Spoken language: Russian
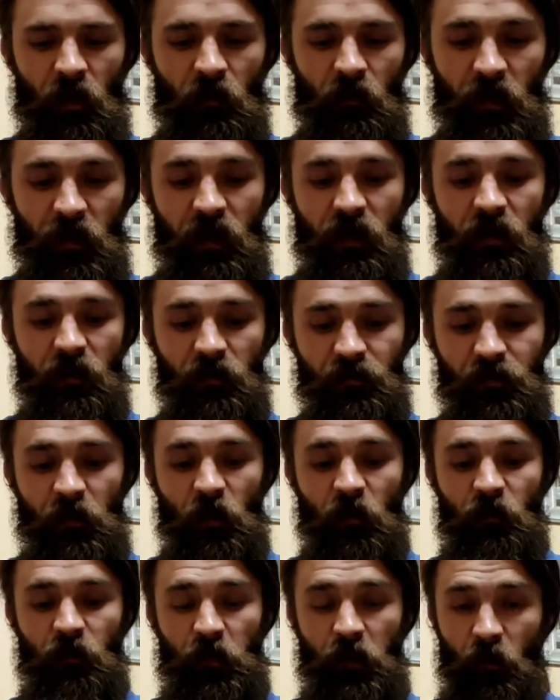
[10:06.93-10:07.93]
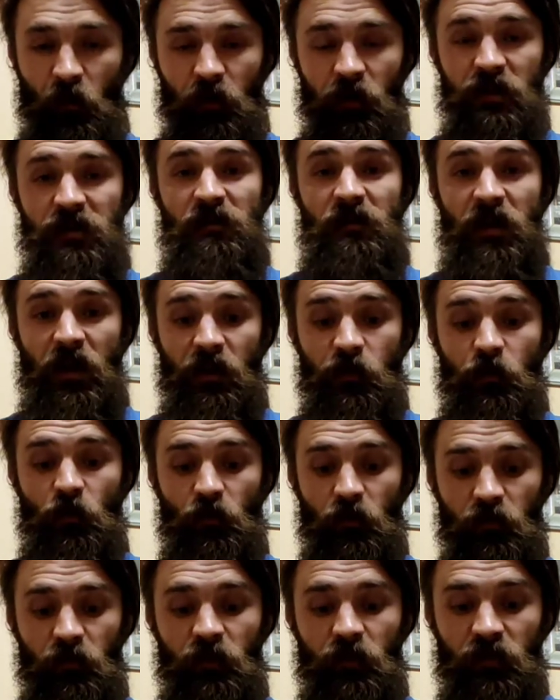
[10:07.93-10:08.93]
Мы прям вперед к
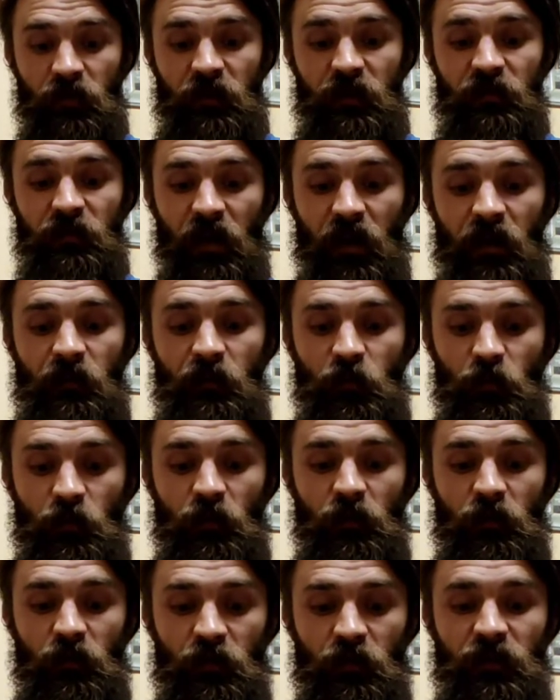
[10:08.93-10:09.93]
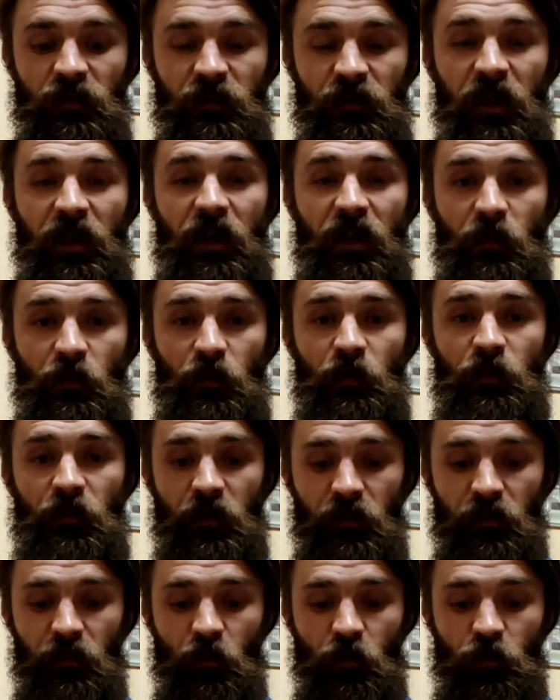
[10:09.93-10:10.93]
свету, к своему, своей
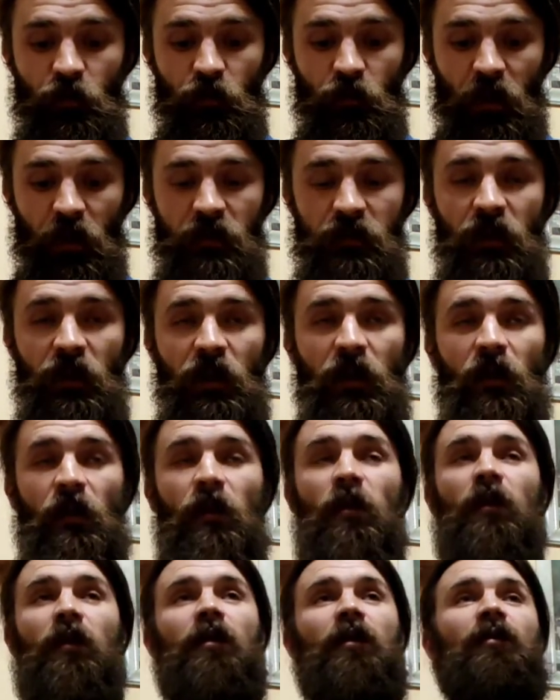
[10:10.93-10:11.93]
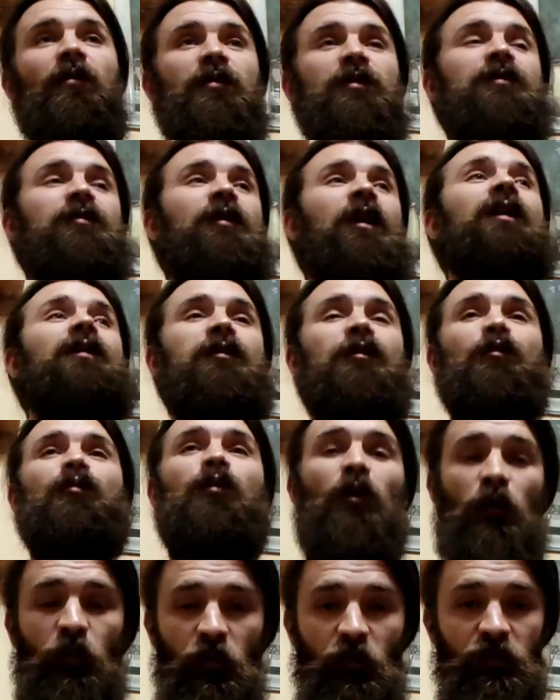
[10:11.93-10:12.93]
любви. То, что нас вызывает
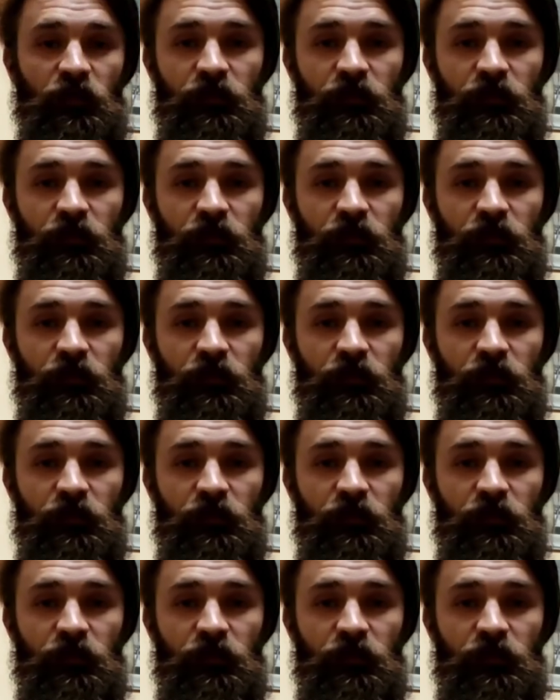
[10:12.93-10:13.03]
любовь.